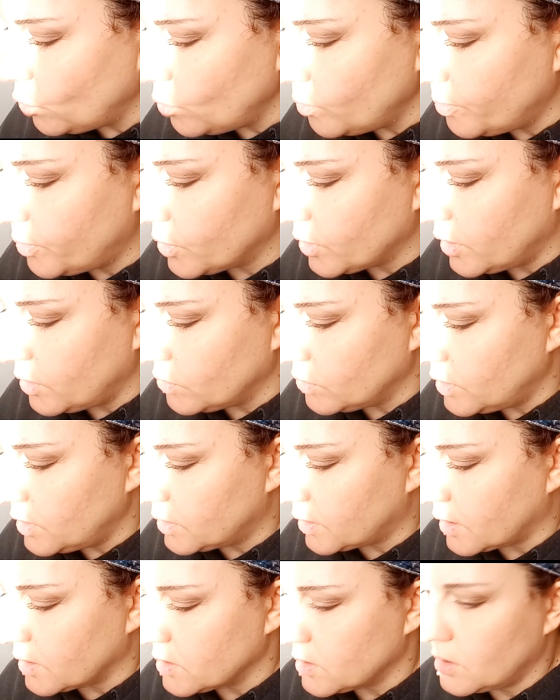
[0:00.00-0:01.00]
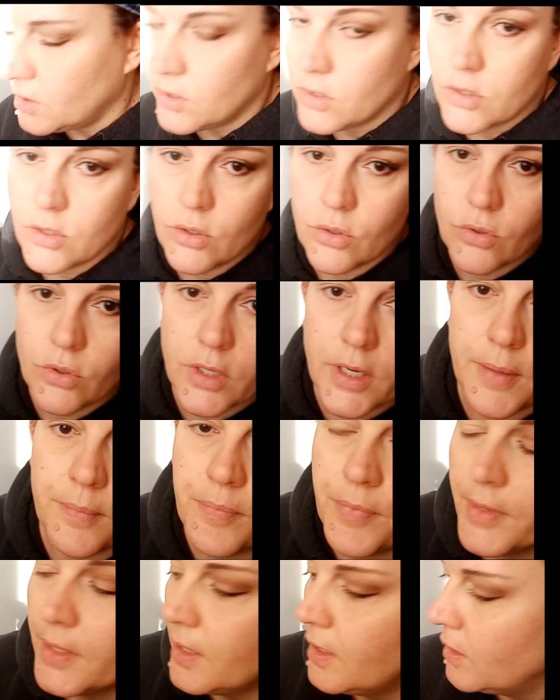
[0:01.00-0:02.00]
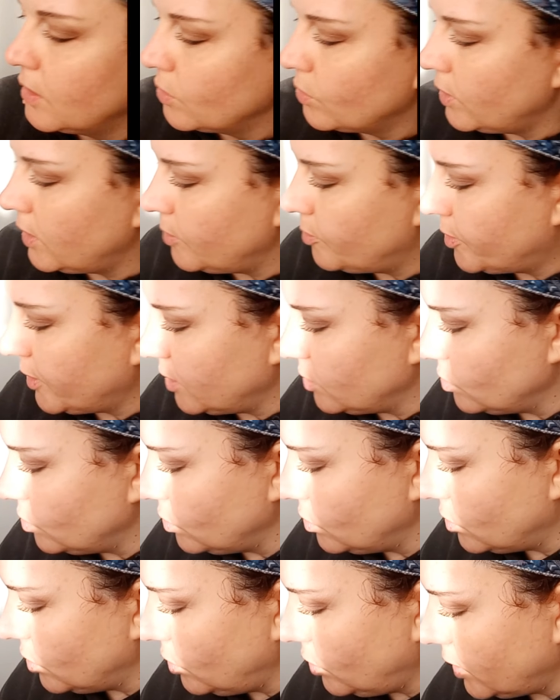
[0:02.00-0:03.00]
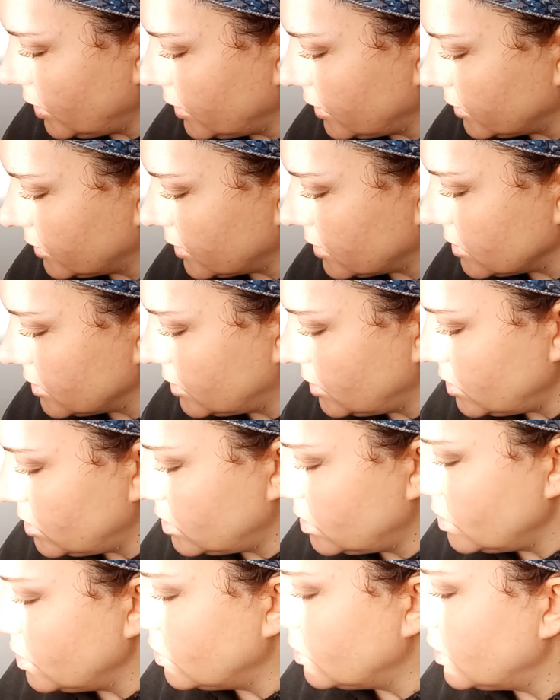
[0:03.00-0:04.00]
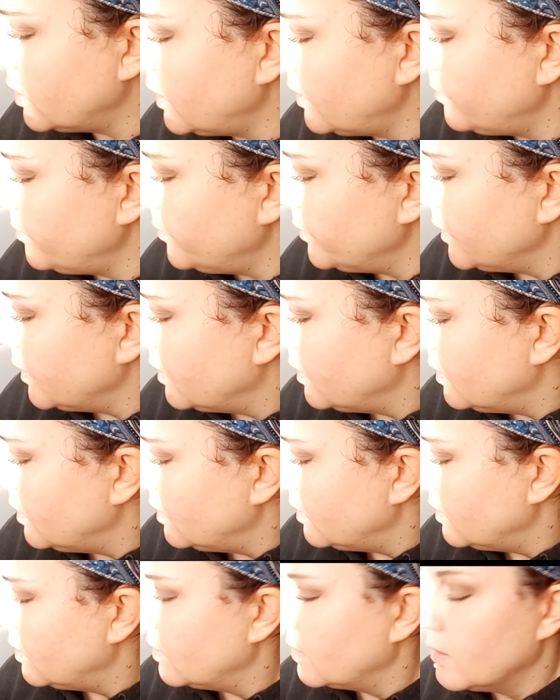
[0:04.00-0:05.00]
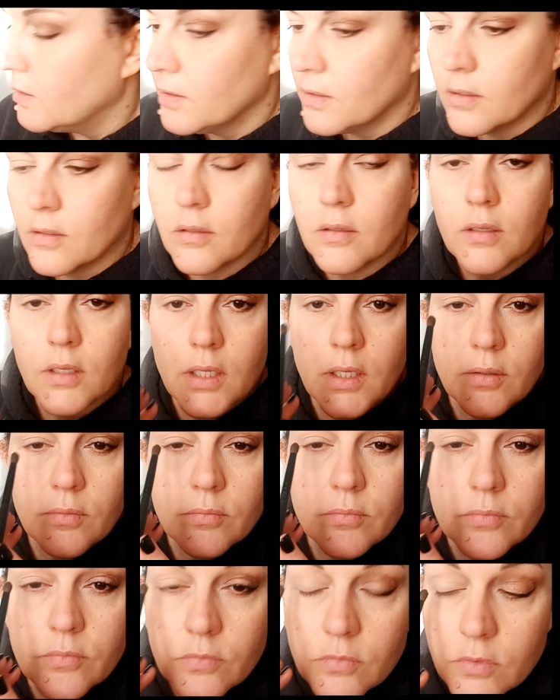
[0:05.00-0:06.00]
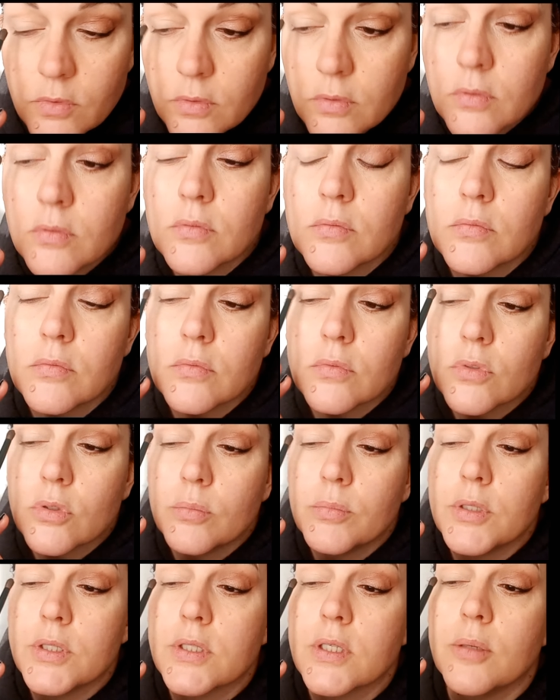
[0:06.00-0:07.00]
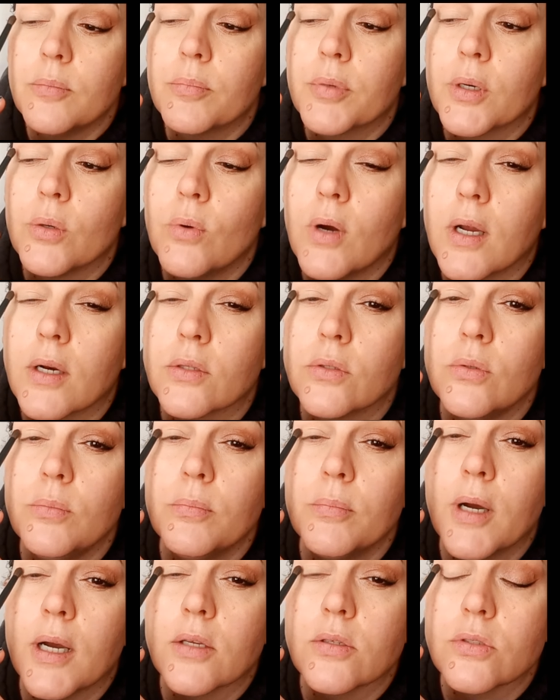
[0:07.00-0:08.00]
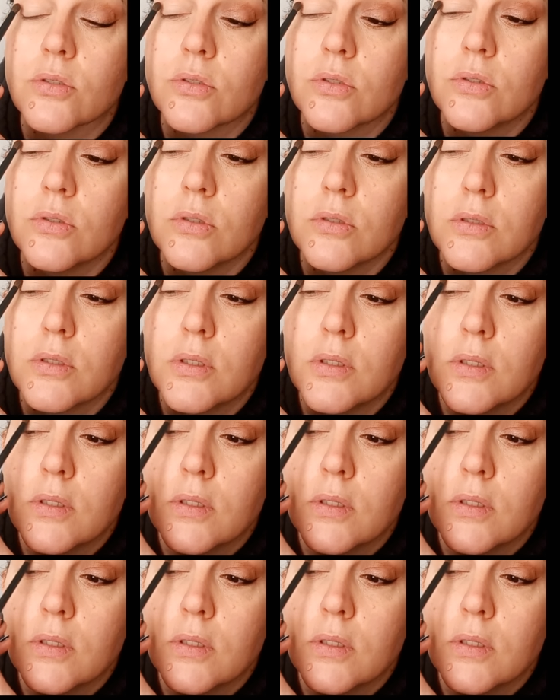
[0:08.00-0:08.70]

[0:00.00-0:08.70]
un pochino di transizione. Quindi prendo un colore da transizione e come sempre guardo in basso